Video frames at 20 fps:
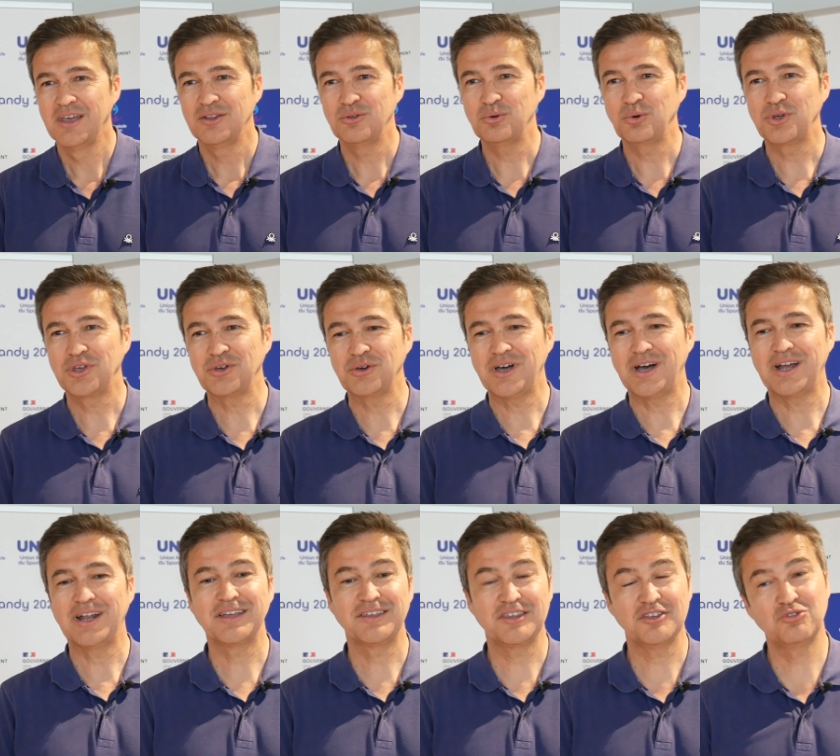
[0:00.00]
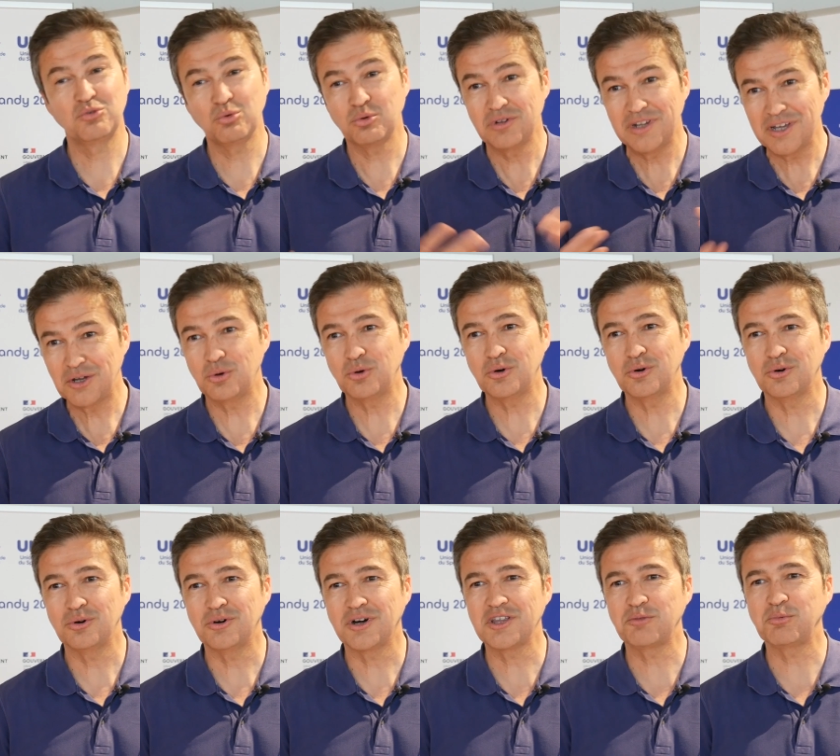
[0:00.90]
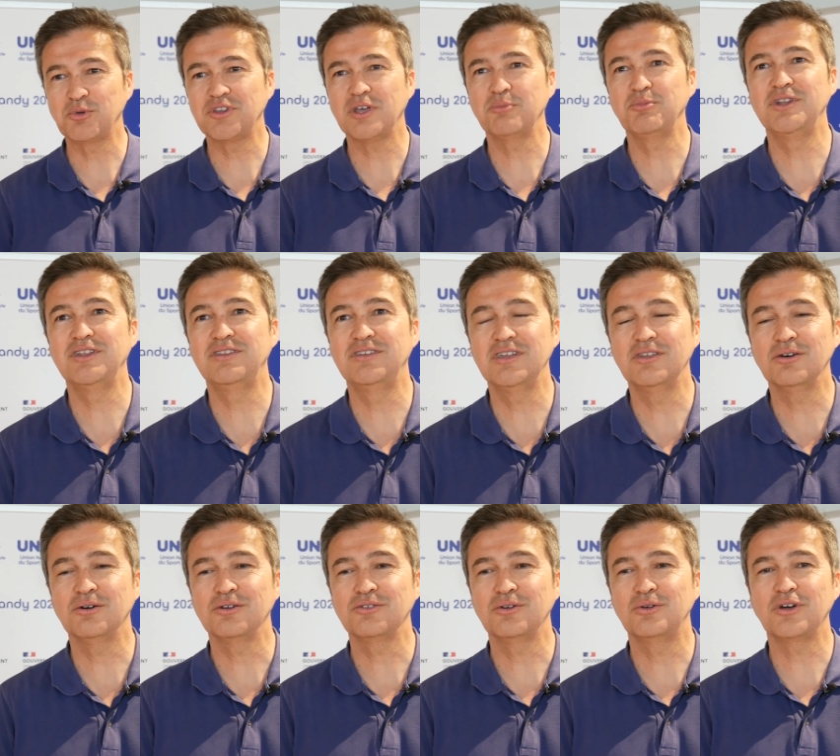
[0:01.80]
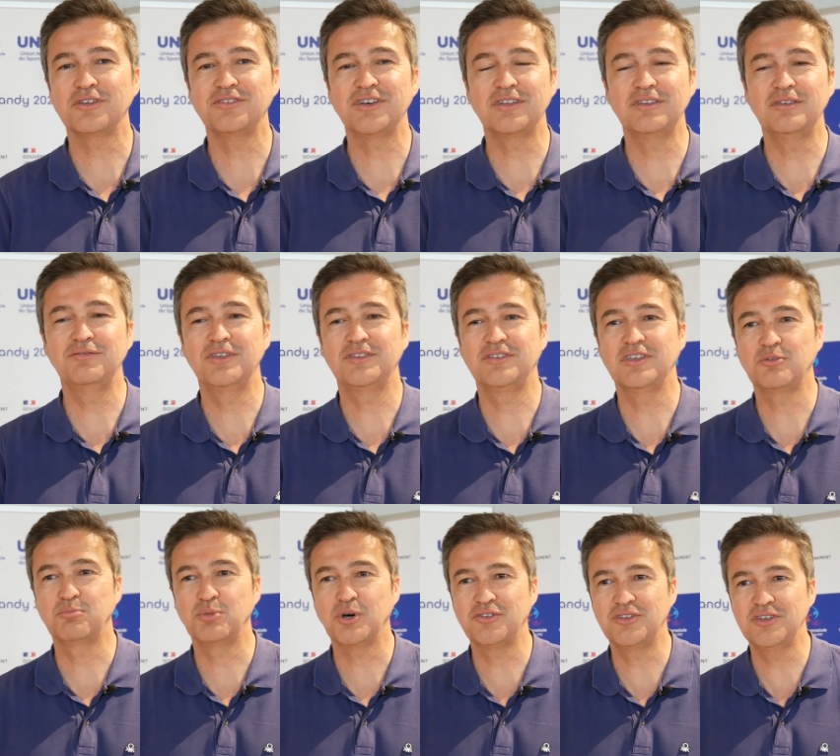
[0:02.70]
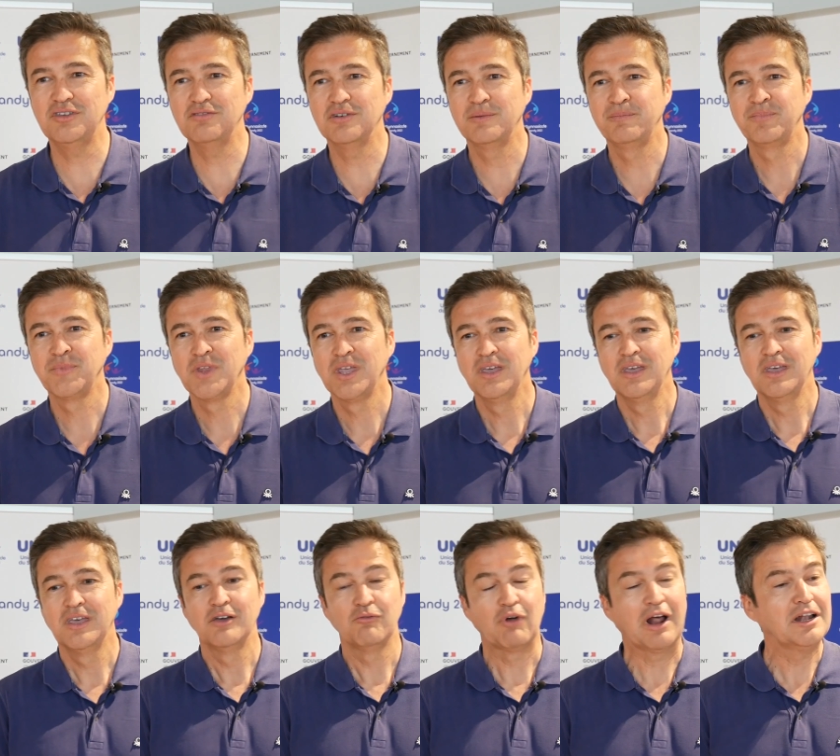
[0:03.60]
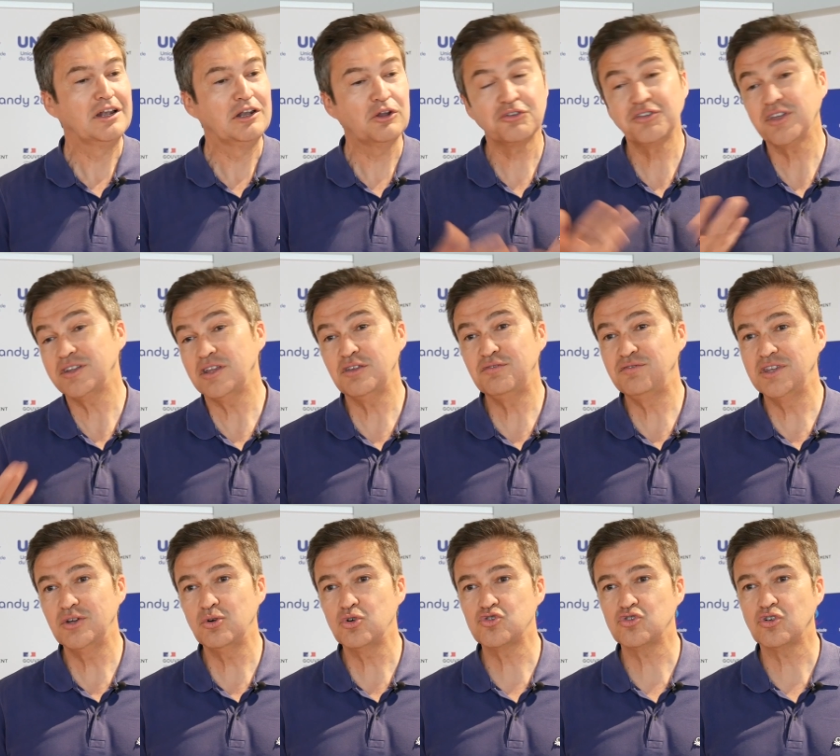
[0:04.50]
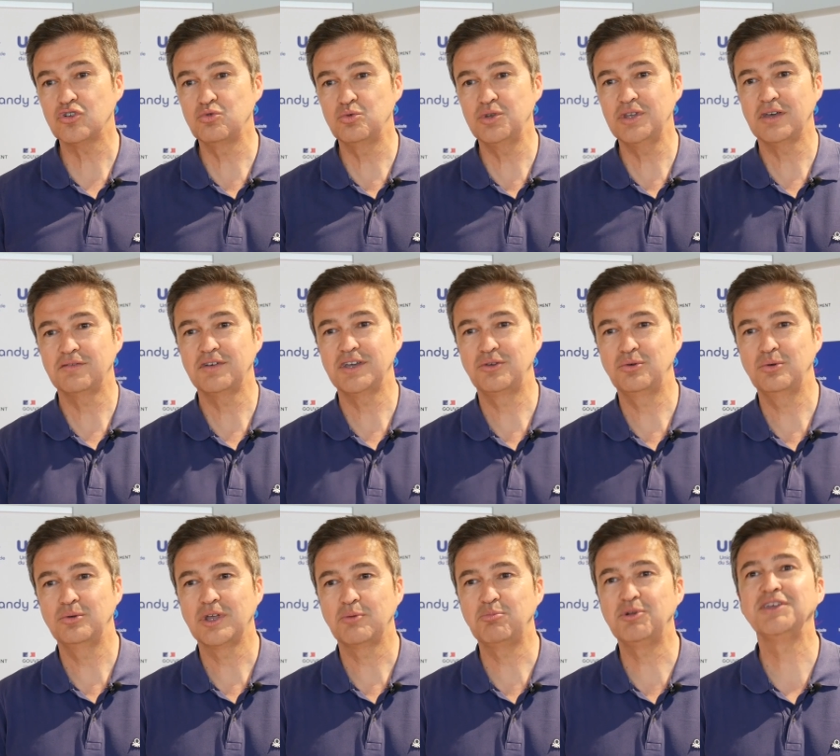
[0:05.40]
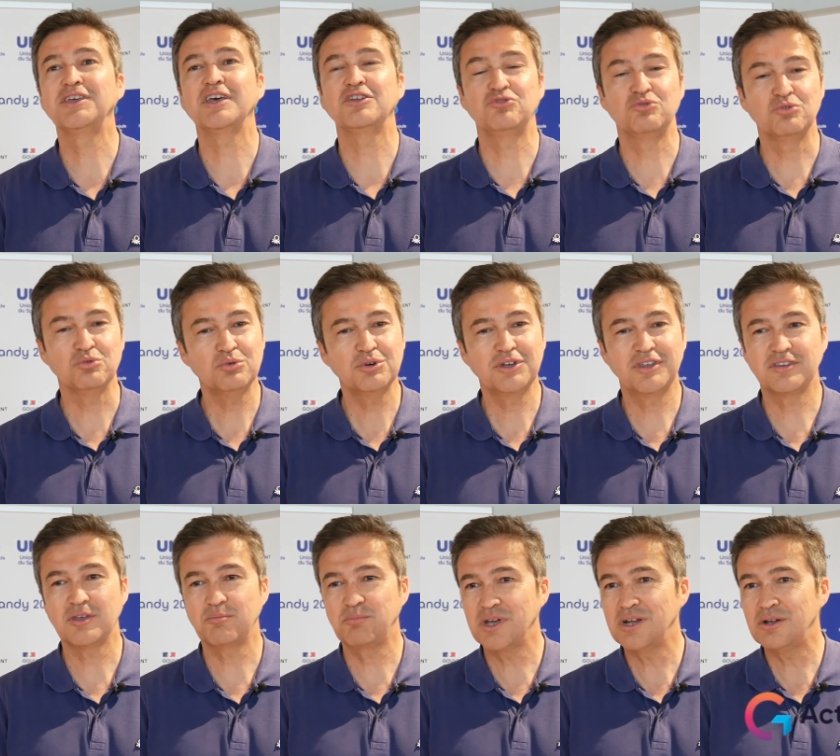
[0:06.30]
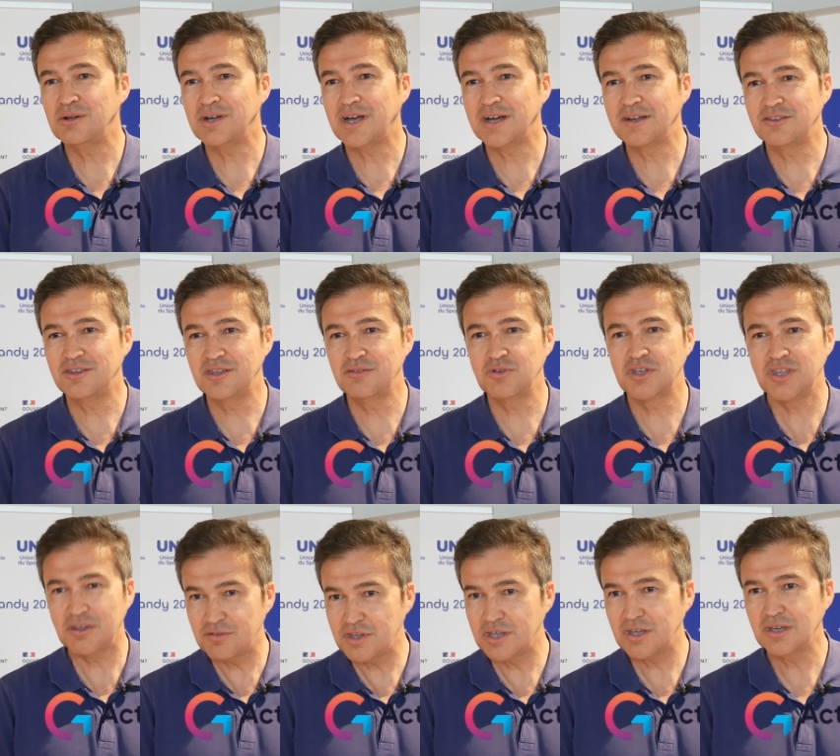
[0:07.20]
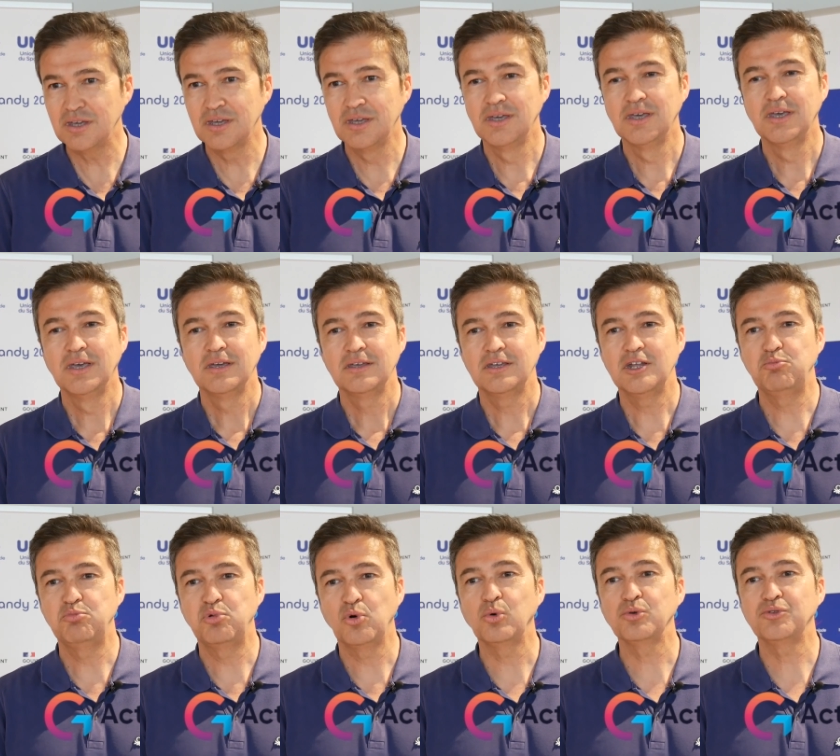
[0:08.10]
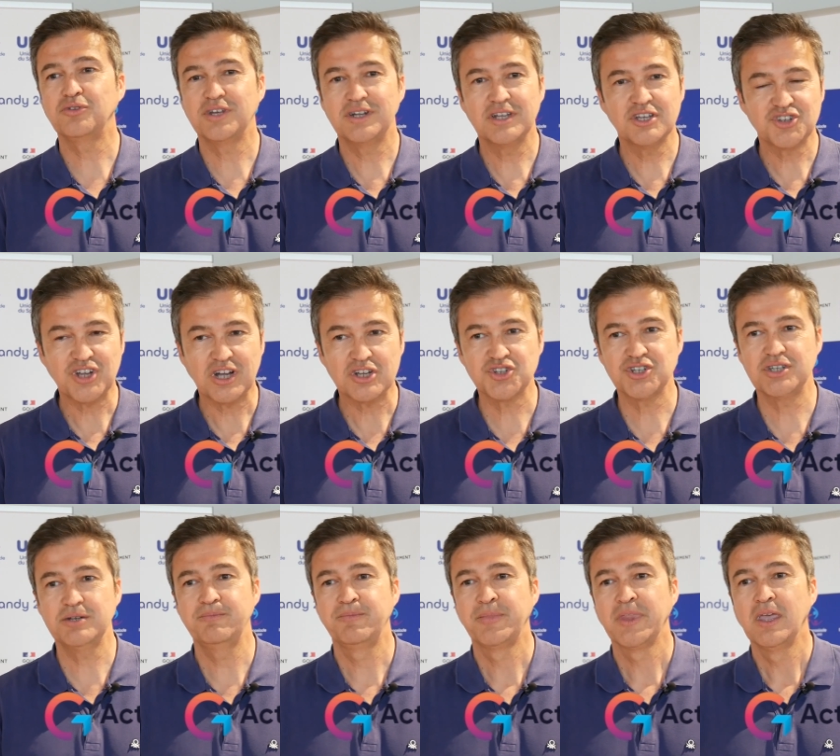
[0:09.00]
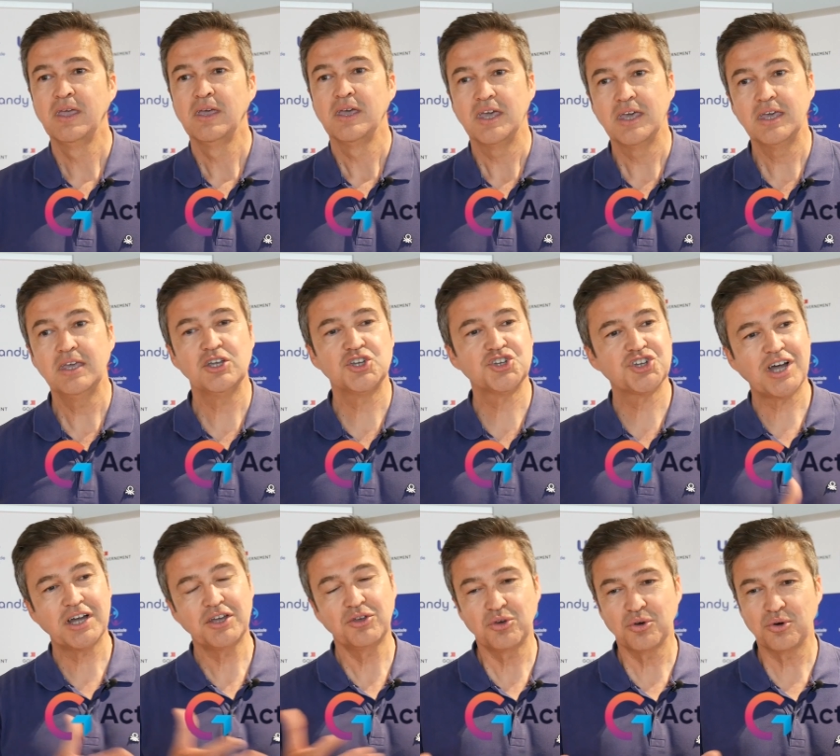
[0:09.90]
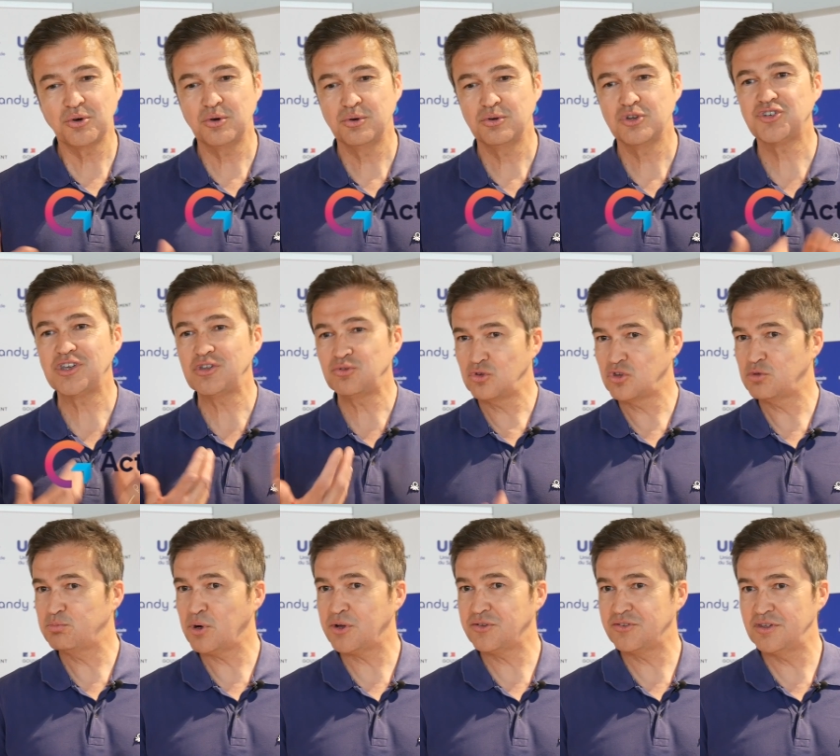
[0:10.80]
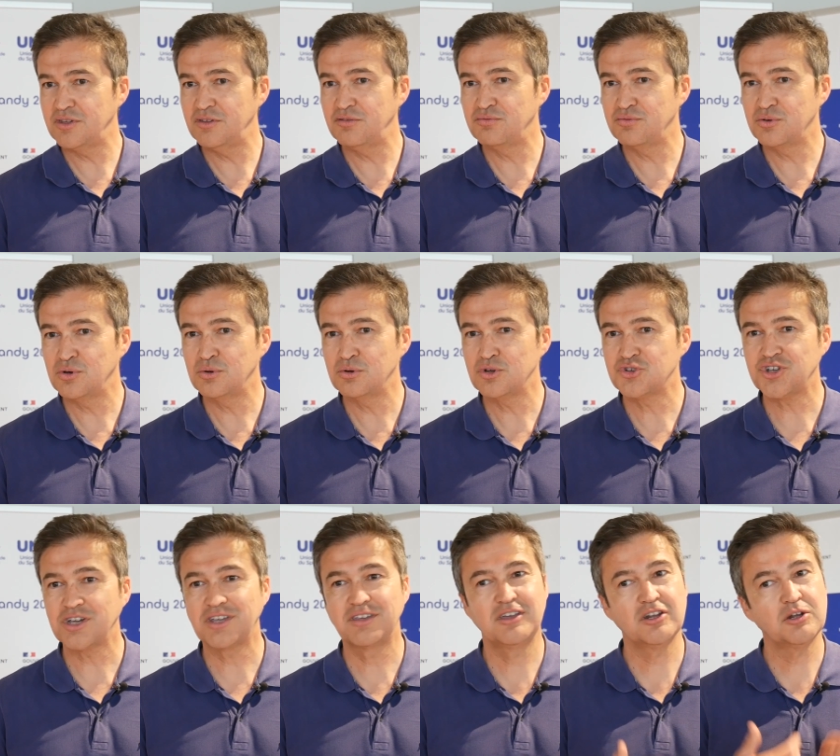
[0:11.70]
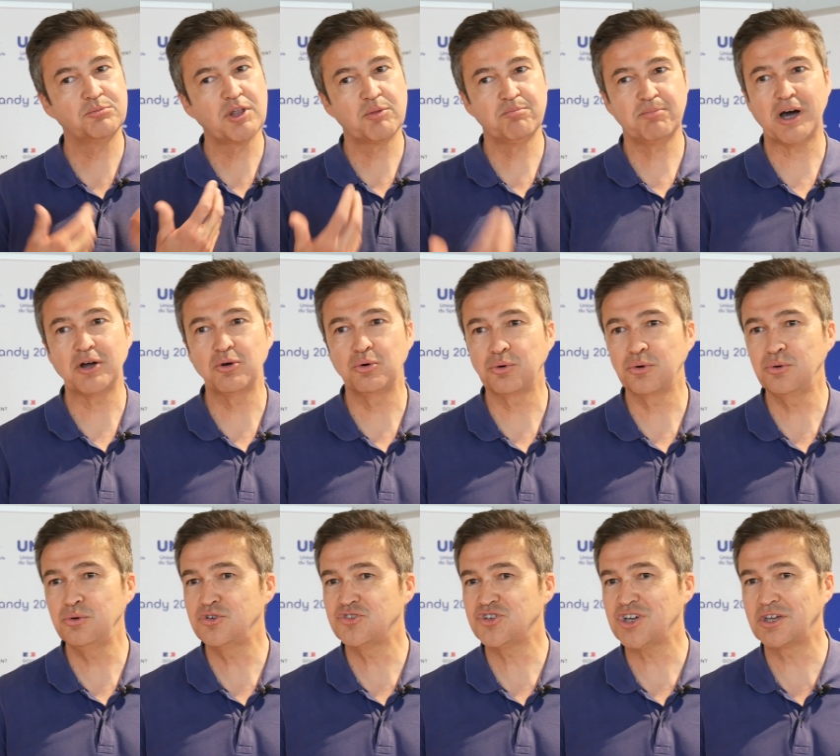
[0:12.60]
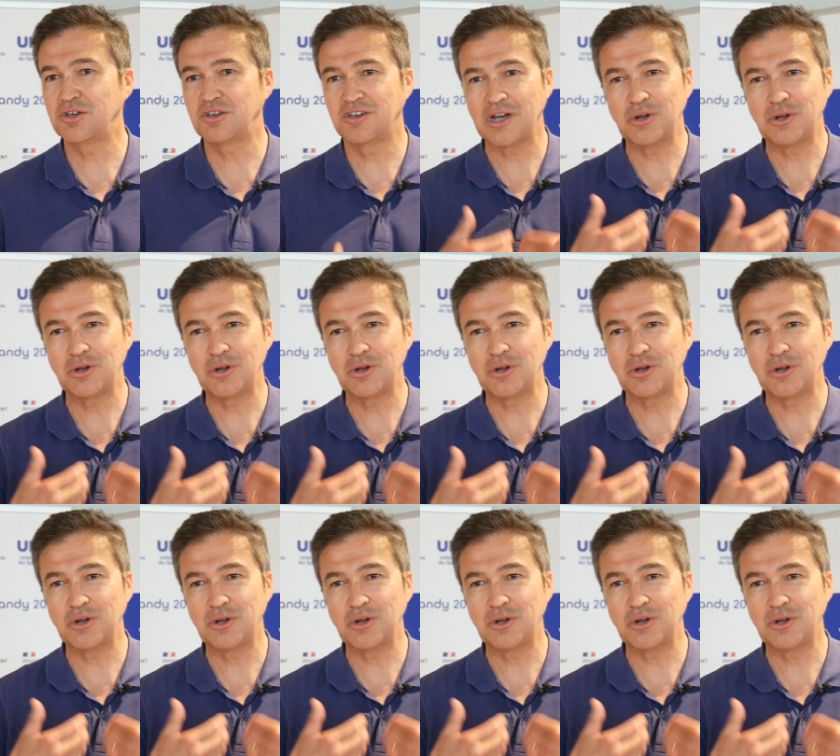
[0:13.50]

donc, euh, à la question de l'éco-responsabilité dans, leurs activités sportives. ils lancent un défi aujourd'hui avec une application qui s'appelle Active Giving qu'ils pourront télécharger. Et chaque euh, geste sportif, euh, chaque kilomètre parcouru, chaque